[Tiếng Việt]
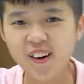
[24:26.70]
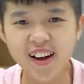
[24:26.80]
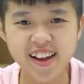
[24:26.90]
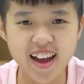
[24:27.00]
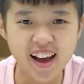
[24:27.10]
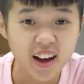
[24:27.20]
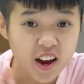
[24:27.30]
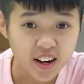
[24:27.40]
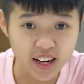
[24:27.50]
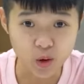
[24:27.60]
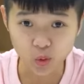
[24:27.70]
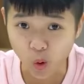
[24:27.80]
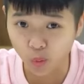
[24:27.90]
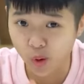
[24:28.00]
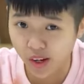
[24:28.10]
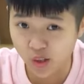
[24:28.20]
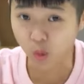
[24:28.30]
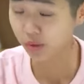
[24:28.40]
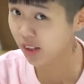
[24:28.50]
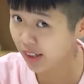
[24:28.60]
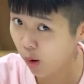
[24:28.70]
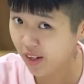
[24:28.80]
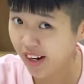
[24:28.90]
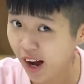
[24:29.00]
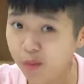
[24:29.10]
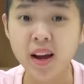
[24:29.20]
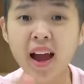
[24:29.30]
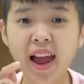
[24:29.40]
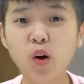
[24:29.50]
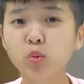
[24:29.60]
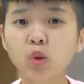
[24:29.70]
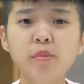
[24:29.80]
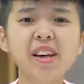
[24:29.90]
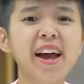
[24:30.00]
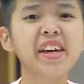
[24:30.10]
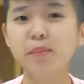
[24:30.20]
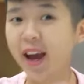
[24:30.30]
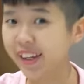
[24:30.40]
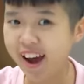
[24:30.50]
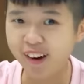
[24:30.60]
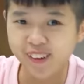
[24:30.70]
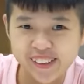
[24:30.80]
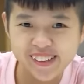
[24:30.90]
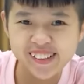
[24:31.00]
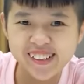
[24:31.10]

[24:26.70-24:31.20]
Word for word: Ok nhá, kẹo thối có kinh khủng như lời đồn hay không? Hãy cùng Tôm trải nghiệm ngay nào!